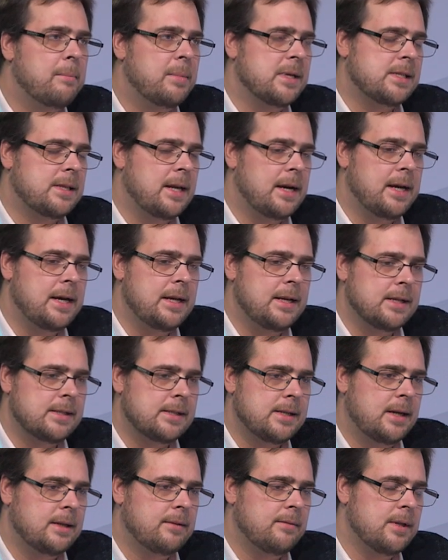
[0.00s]
построение
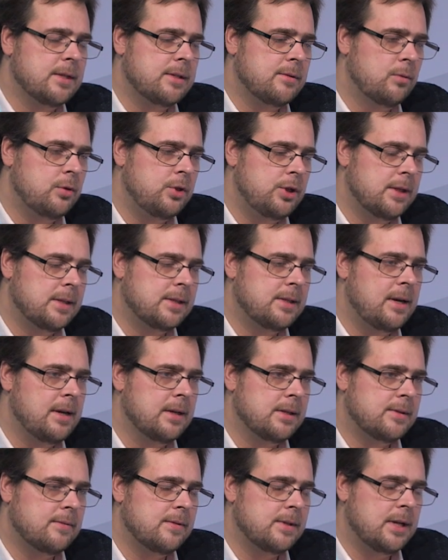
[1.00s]
соответствующих
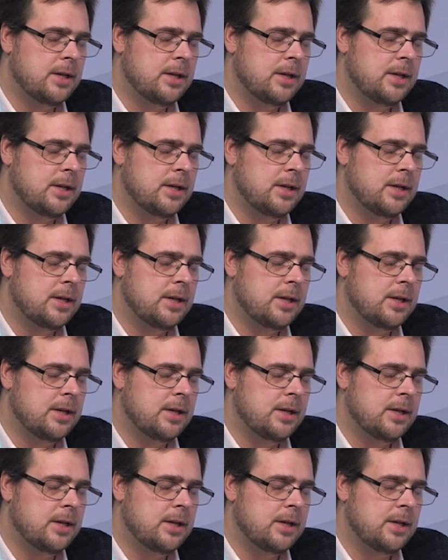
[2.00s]
средств,